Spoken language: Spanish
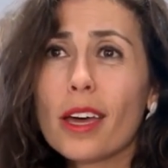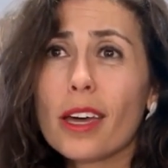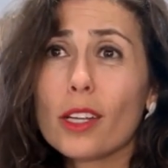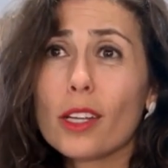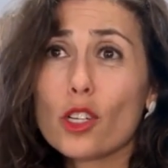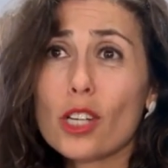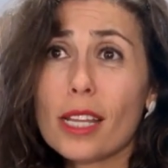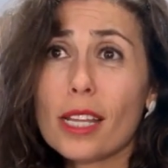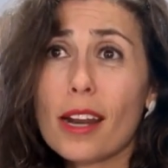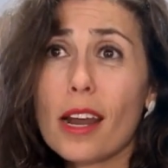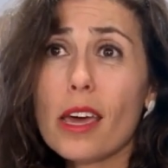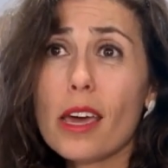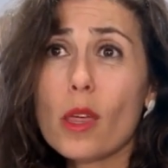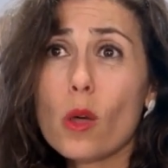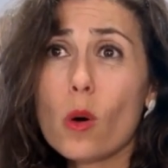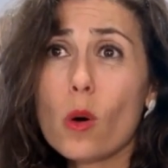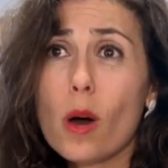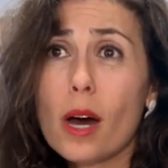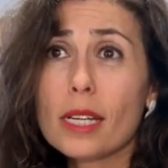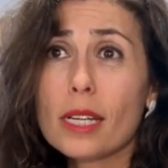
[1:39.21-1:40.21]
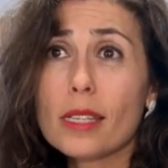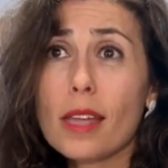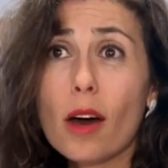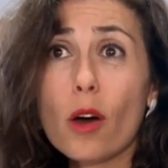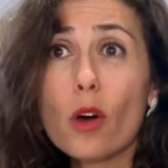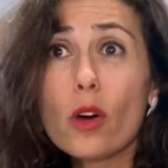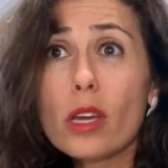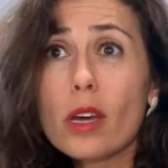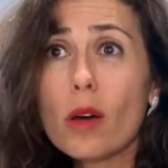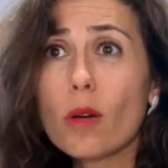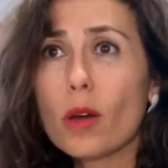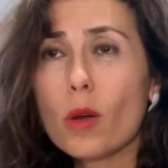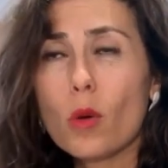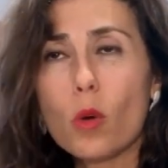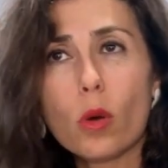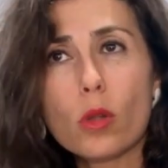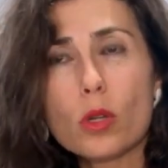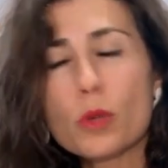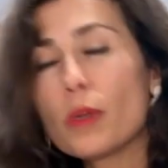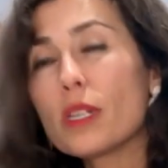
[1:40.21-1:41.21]
que nos ha traído hasta hoy, aunque
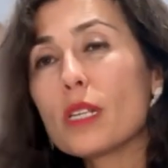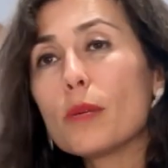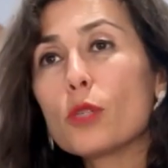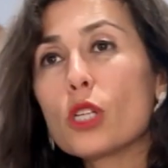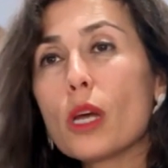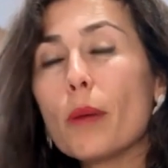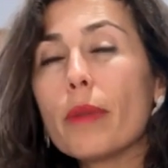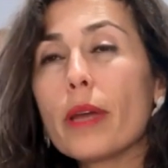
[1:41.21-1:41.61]
luego después hemos